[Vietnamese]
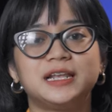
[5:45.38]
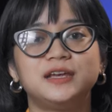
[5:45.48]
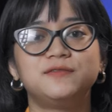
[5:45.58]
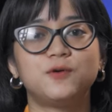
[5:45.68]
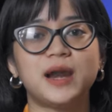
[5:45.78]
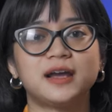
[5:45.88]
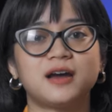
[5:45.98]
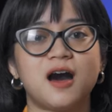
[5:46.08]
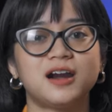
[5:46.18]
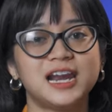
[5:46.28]
nên là Thiên Vũ đang
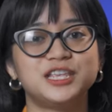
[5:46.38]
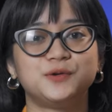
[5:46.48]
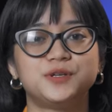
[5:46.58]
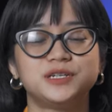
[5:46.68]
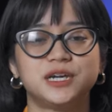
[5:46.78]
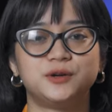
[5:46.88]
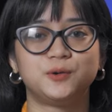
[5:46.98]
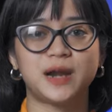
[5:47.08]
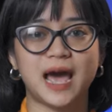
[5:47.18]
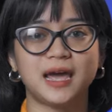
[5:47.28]
có rất là nhiều chương trình
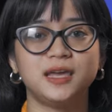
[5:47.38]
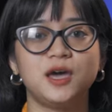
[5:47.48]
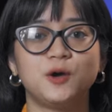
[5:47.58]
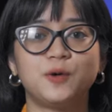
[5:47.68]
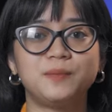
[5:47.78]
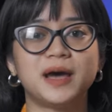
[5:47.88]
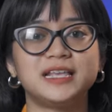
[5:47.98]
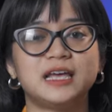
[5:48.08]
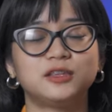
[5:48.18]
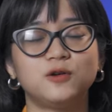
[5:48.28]
ưu đãi, khuyến
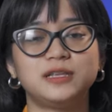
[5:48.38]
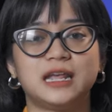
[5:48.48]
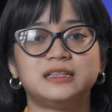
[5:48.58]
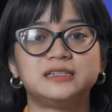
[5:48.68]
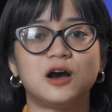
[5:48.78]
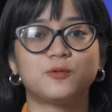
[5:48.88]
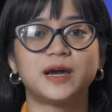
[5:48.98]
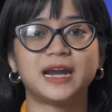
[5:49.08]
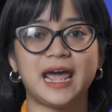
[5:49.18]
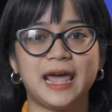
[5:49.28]
mãi giá tốt dành cho
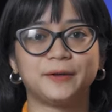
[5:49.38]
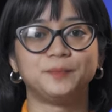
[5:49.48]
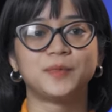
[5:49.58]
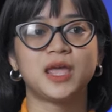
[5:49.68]
quý khách hàng.